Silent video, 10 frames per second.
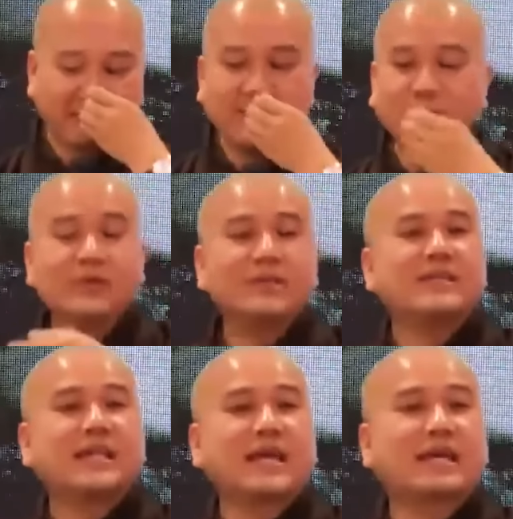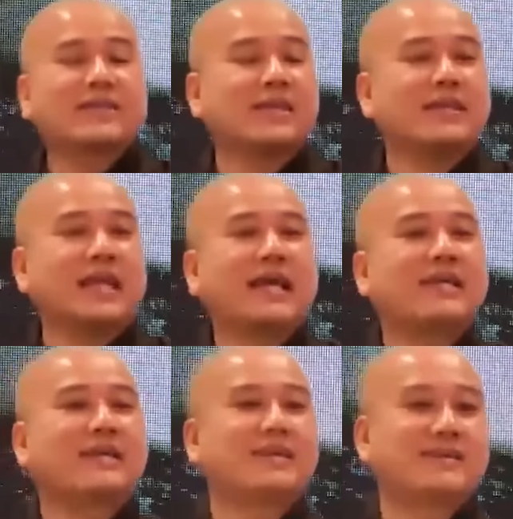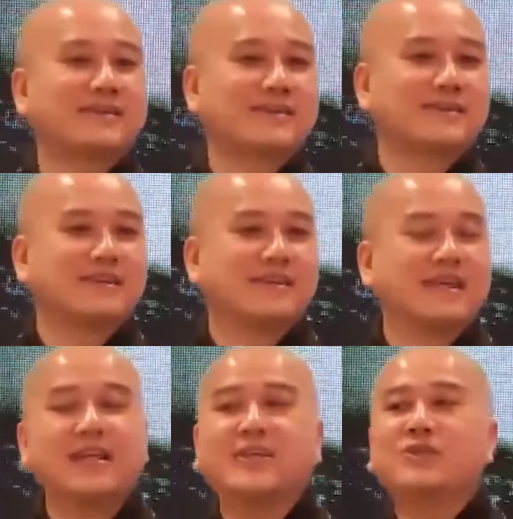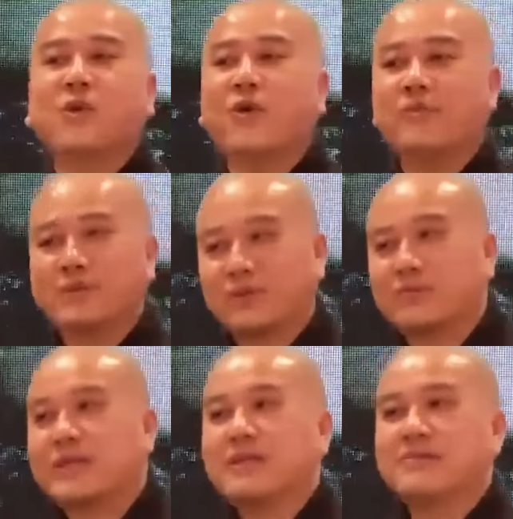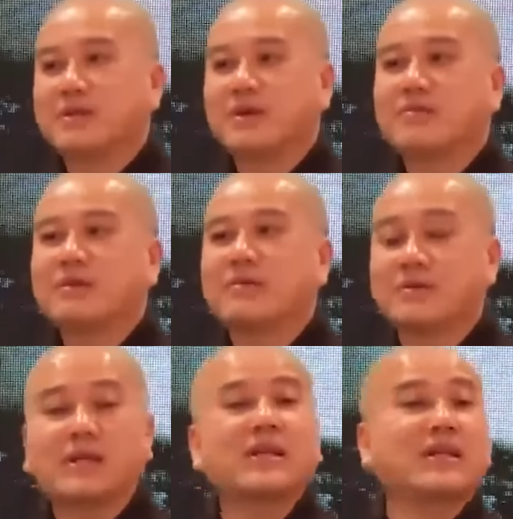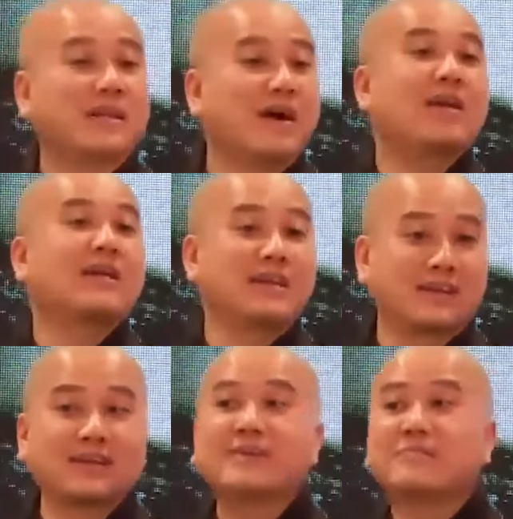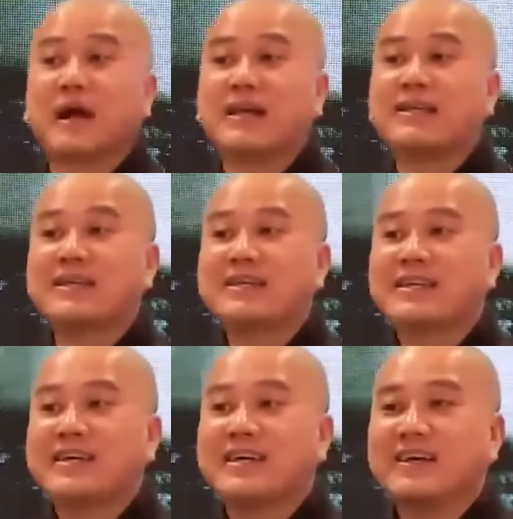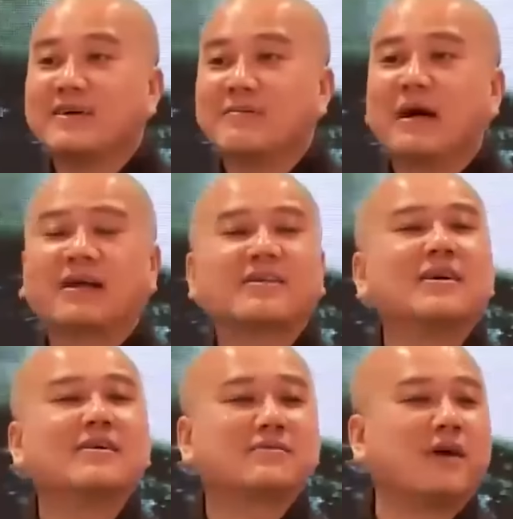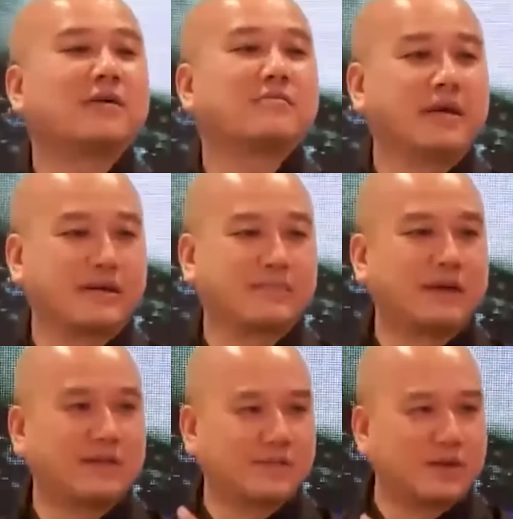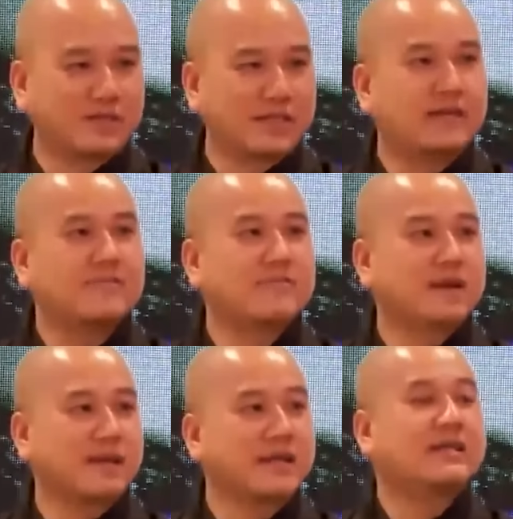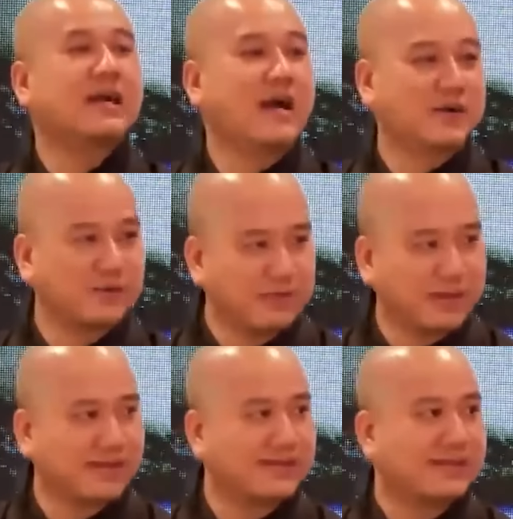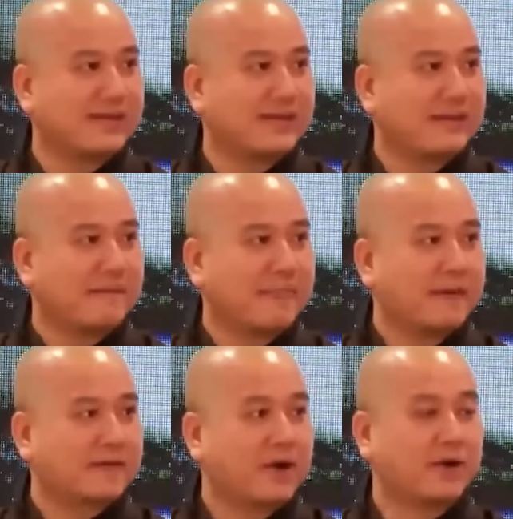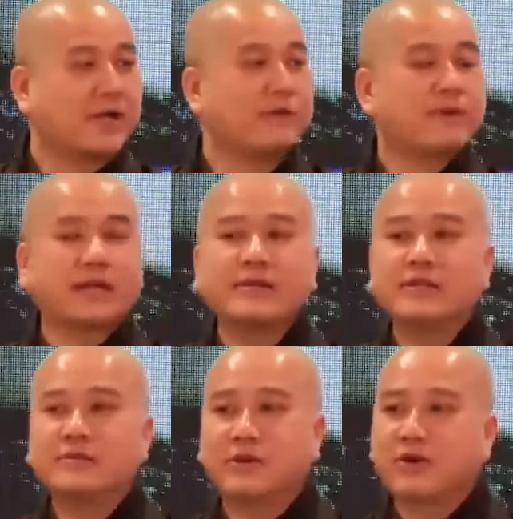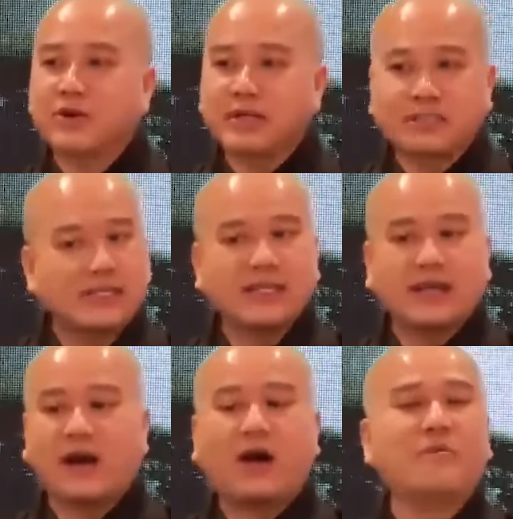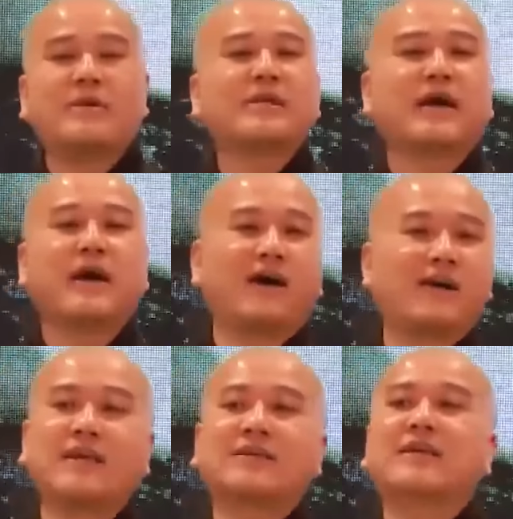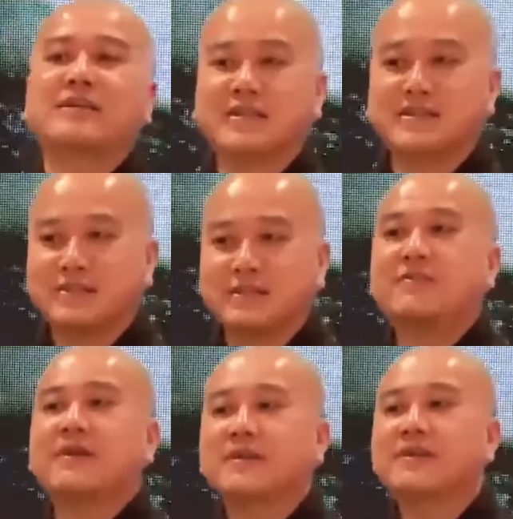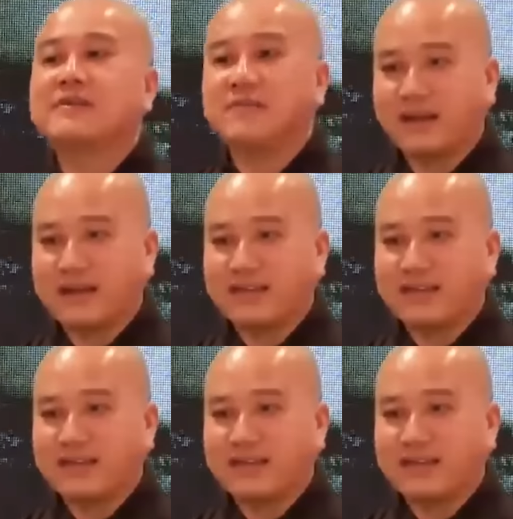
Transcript: Ví dụ như là cái chuyện nãy vậy đó, đi lên chùa mà tụng kinh mà cho ông chồng chết, là đó là nhận thức bằng cái gì? Bằng cái thức phân biệt và so sánh và nghi ngờ của mình. Còn nếu mà cái người mà có cái trí là họ bây giờ họ nhận định sự việc nó như vậy.